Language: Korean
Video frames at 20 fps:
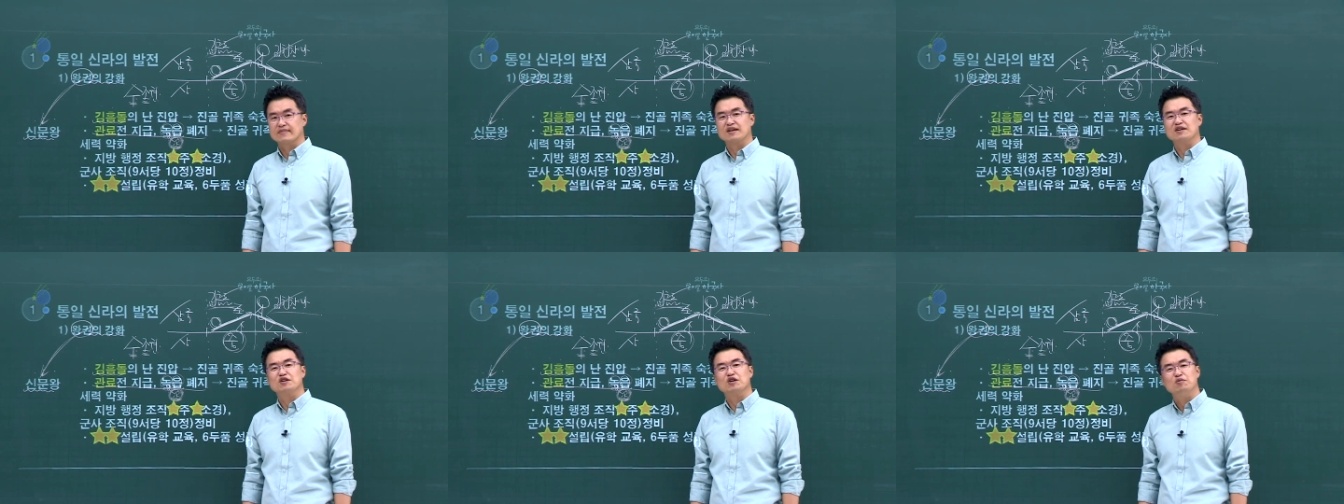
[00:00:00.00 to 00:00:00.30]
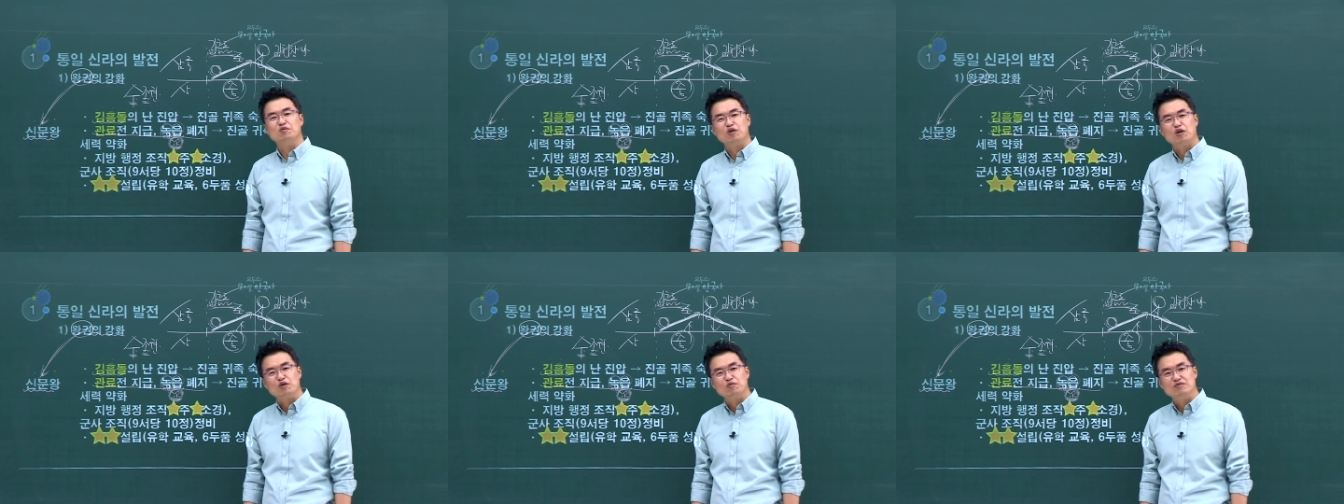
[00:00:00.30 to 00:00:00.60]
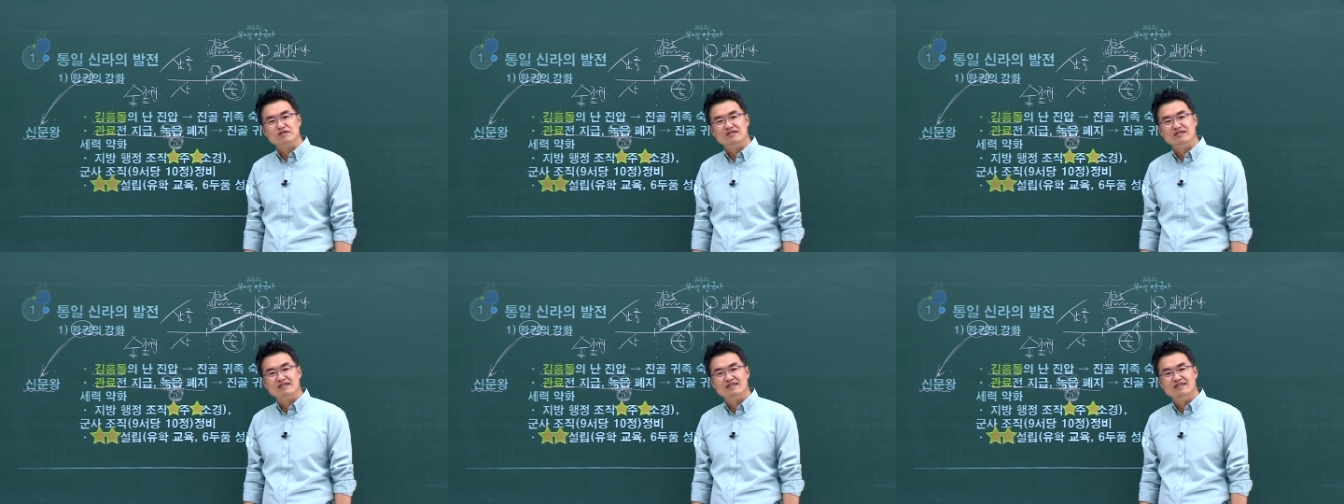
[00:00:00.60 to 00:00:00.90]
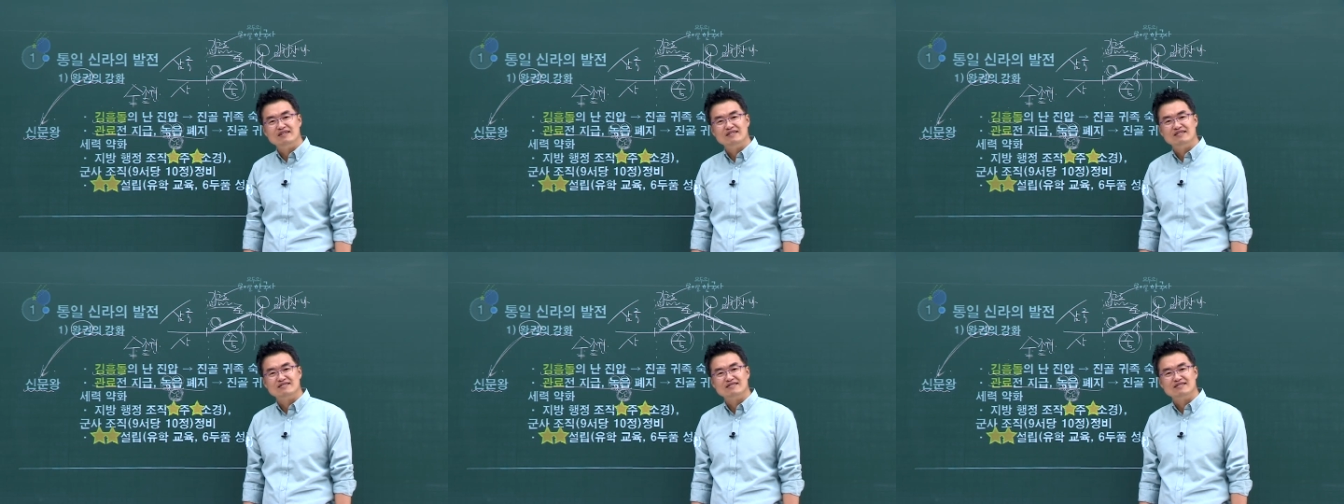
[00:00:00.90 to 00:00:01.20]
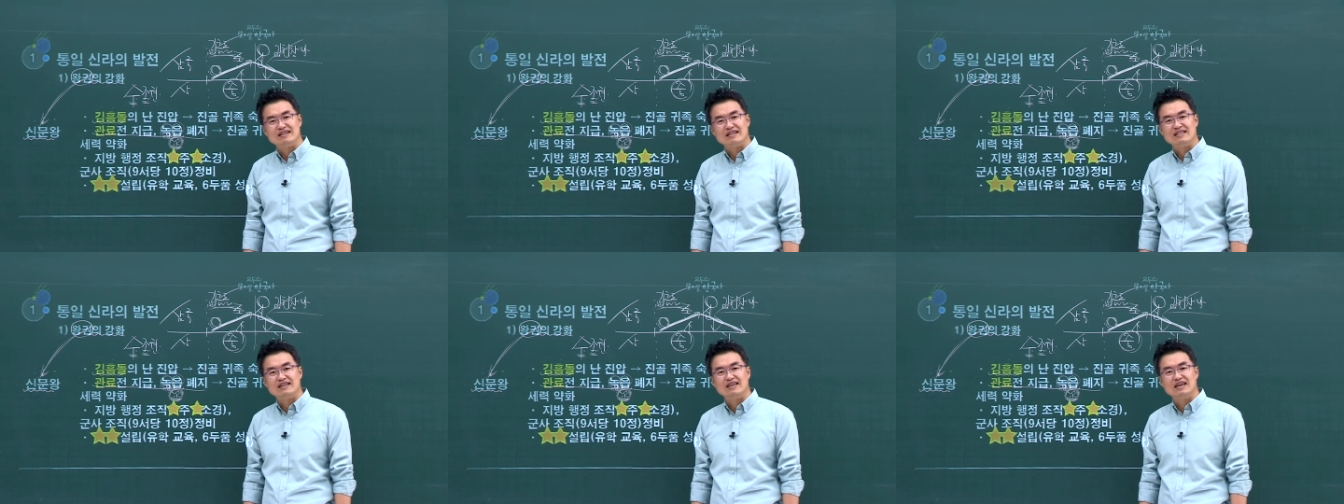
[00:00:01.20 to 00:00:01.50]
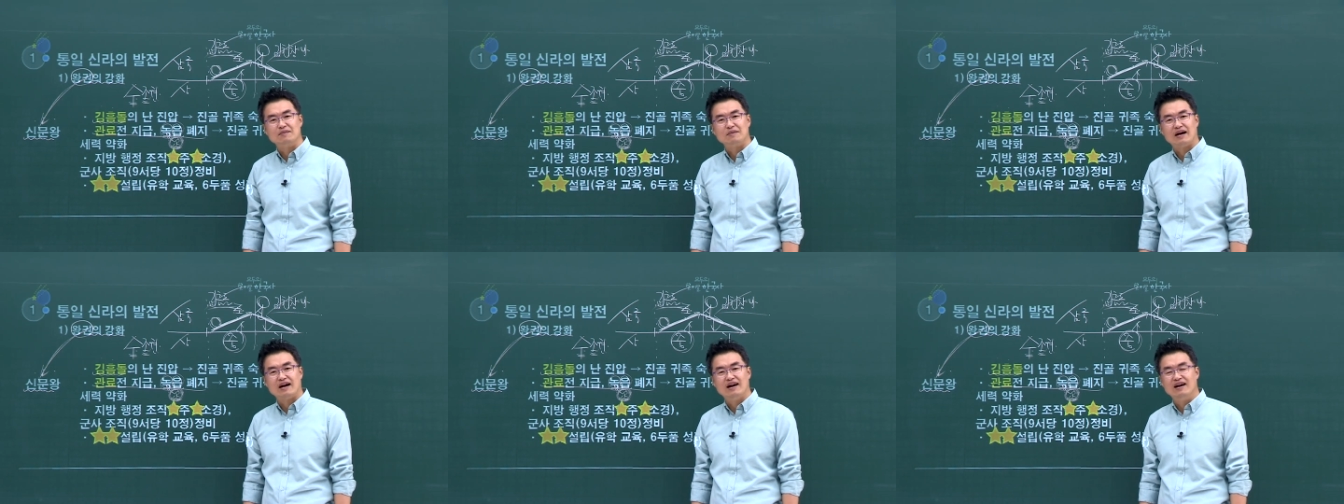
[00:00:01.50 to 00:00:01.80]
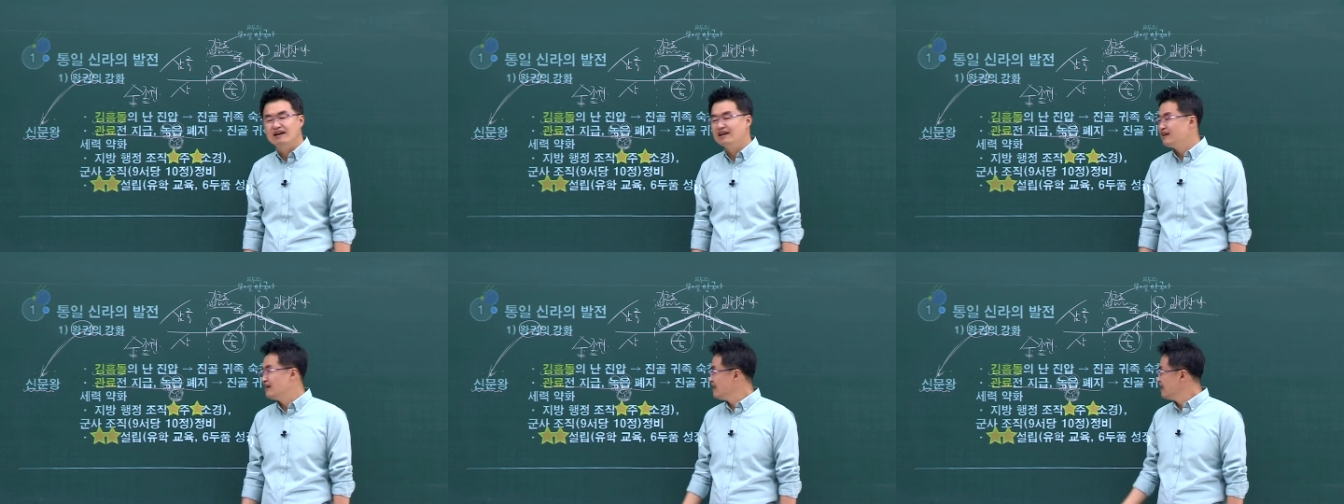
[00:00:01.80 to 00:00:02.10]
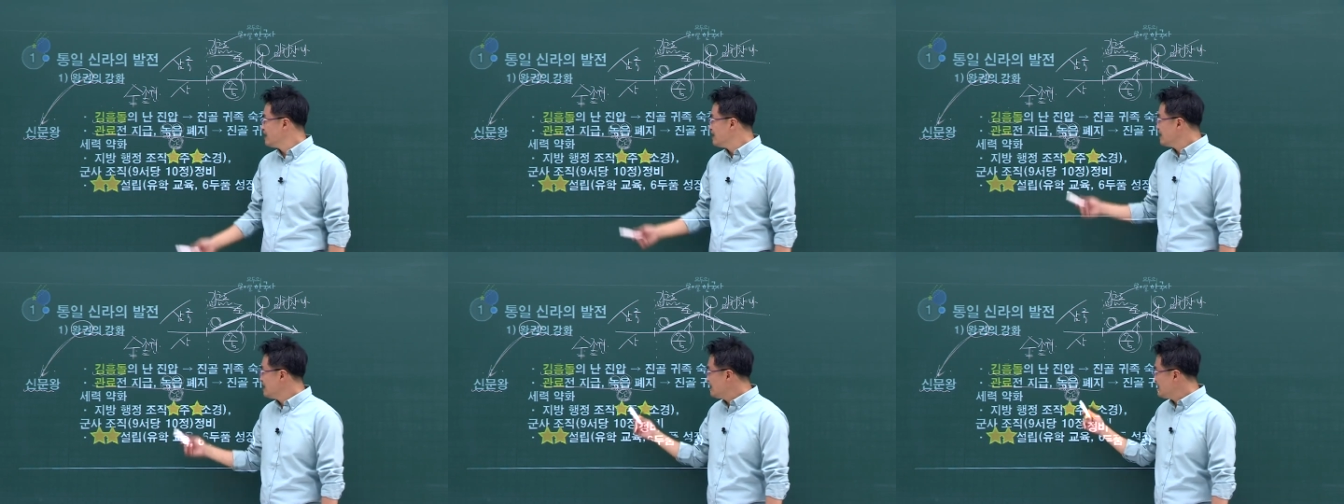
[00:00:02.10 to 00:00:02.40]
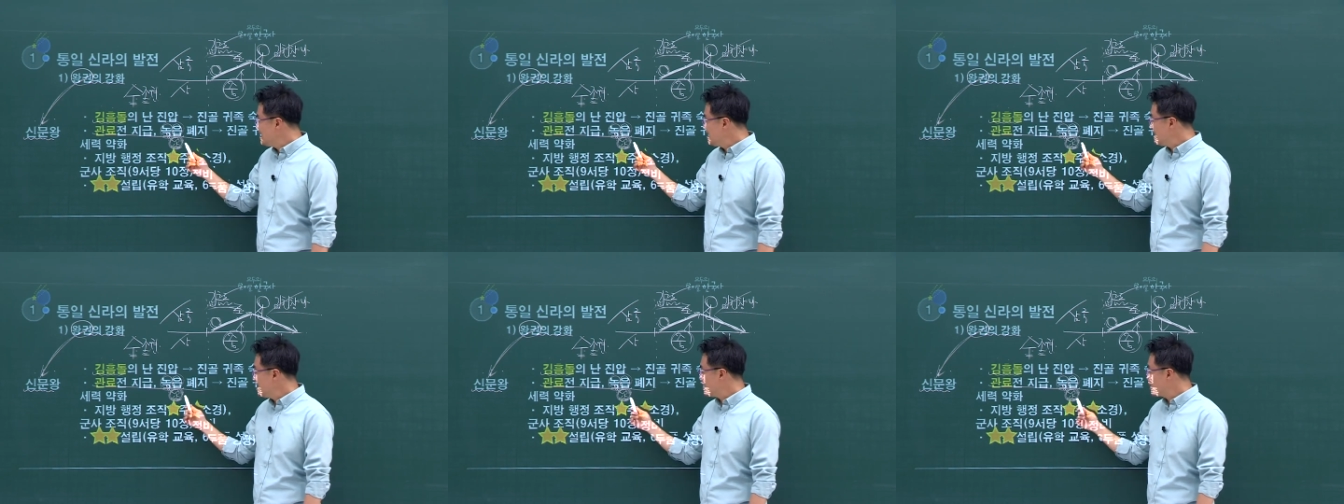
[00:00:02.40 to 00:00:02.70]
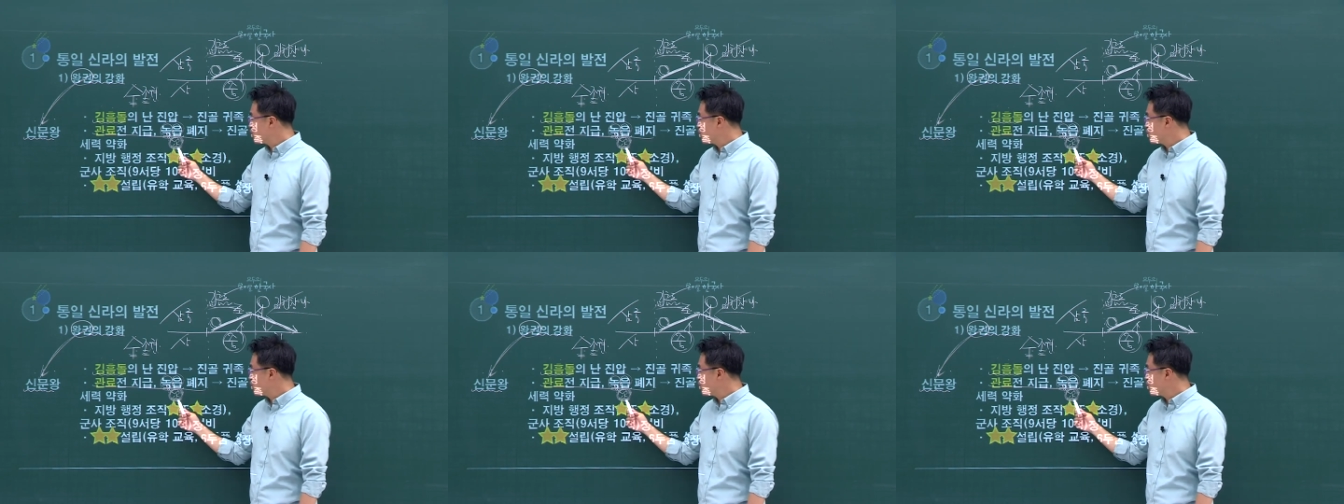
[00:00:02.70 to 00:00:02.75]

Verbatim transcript: 그럼 여러분들 자 생각해봐. 이